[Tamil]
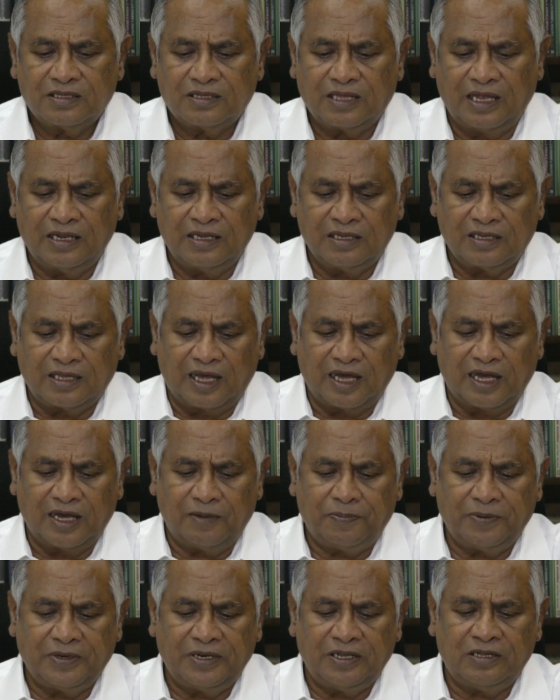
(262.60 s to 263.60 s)
தன்
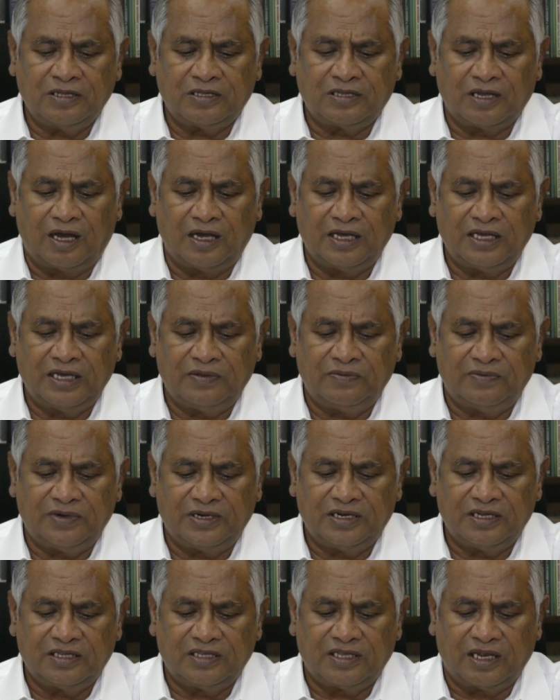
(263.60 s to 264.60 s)
தகப்பனையும் தாயையும்
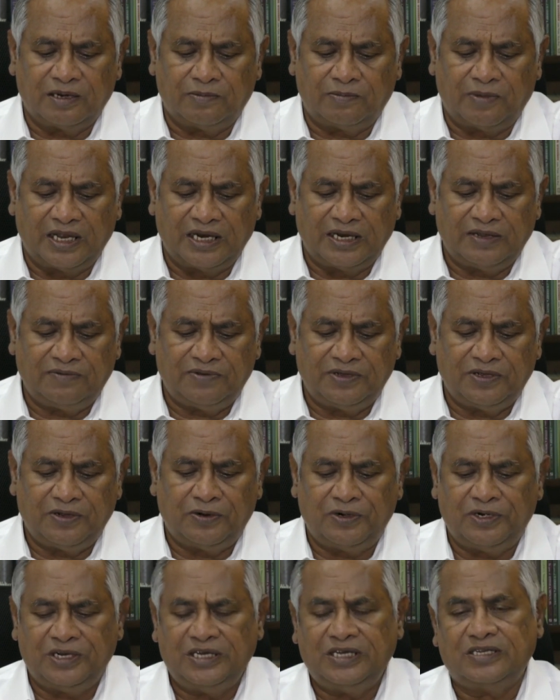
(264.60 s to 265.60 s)
விட்டு தன்
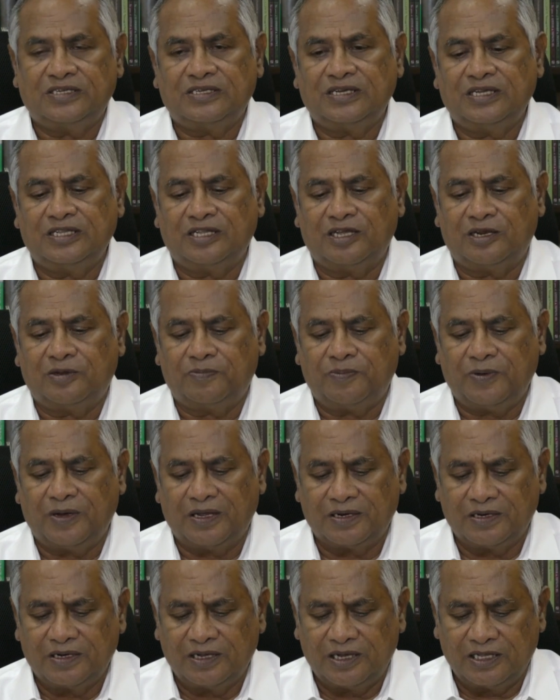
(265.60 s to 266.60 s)
மனைவியோடு
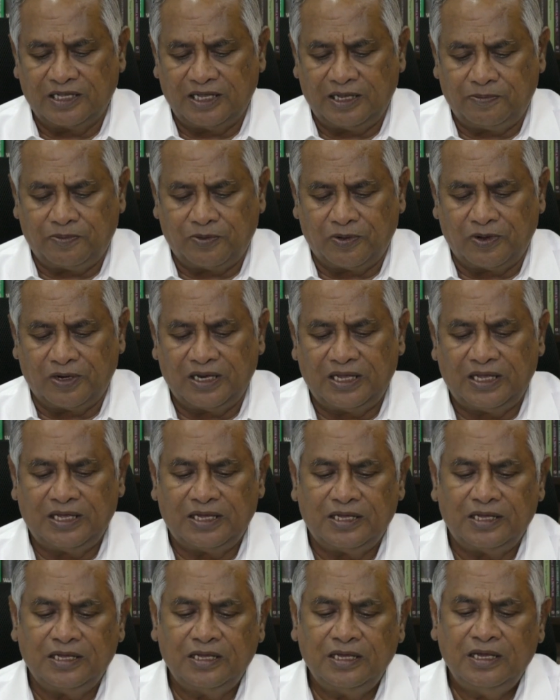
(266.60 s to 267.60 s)
இசைந்திருப்பான் அதே போல்
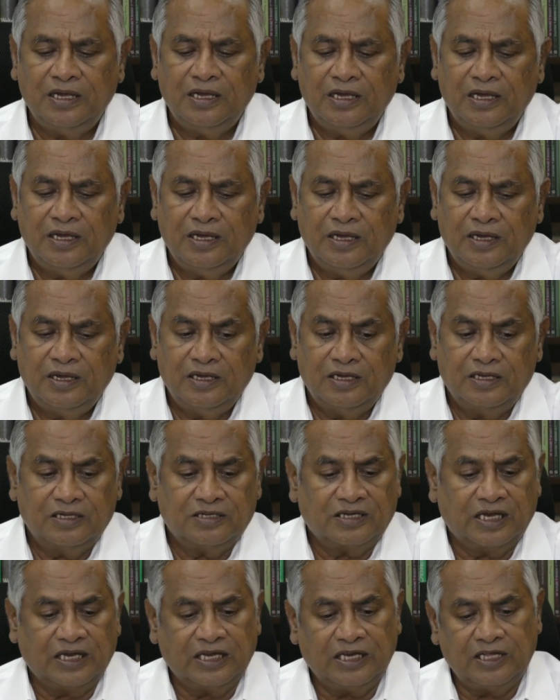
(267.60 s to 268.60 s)

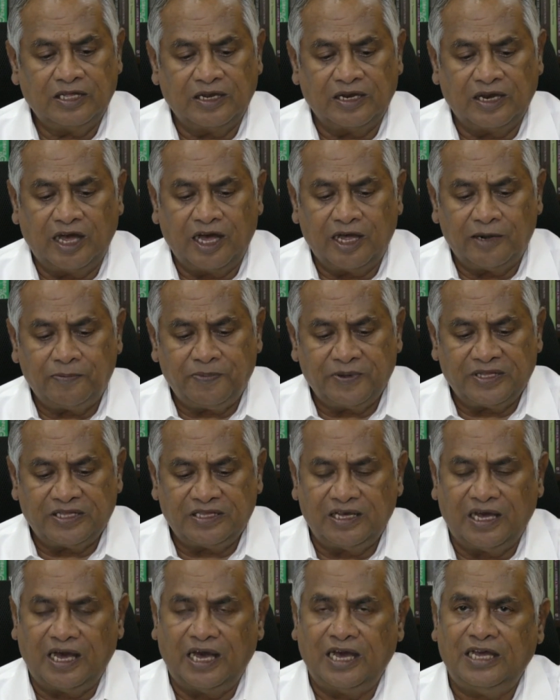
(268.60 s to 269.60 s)
சங்கீதம்
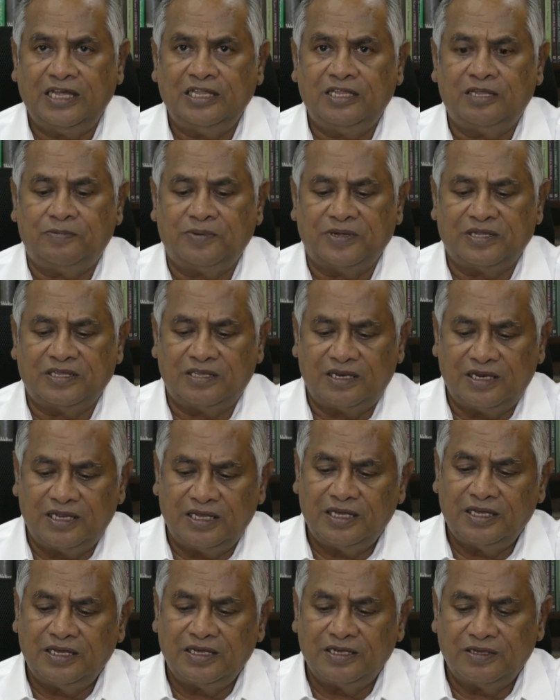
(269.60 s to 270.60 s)
நாற்பத்தி ஐந்து
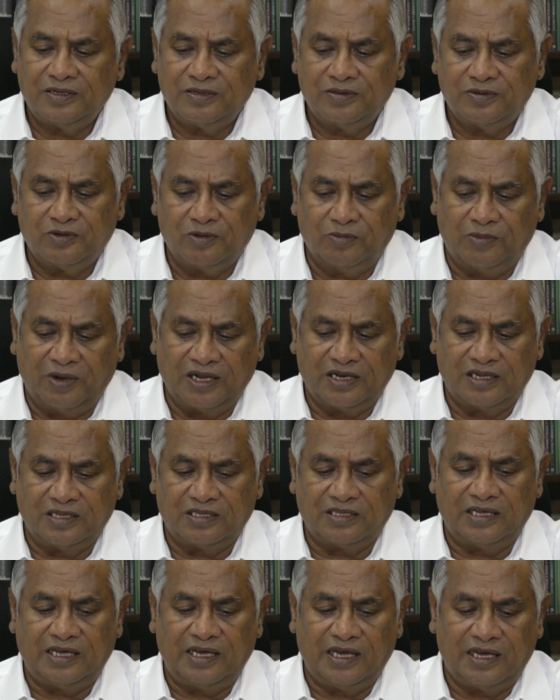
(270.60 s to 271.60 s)
பத்திலே
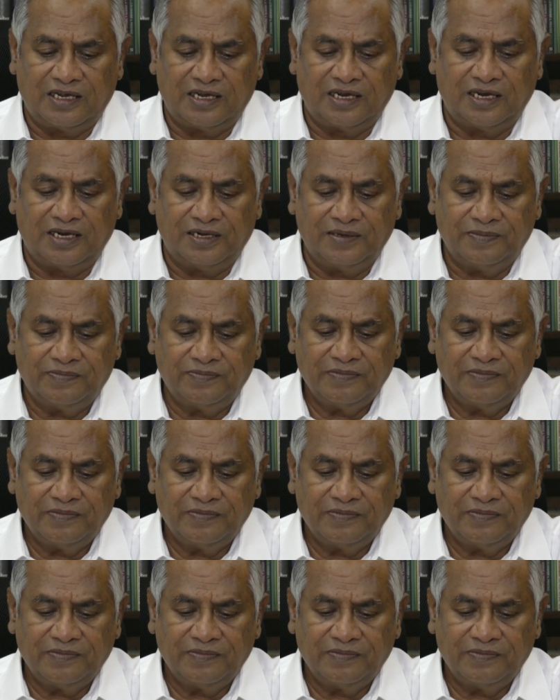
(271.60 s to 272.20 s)
குமாரத்தியே கேள்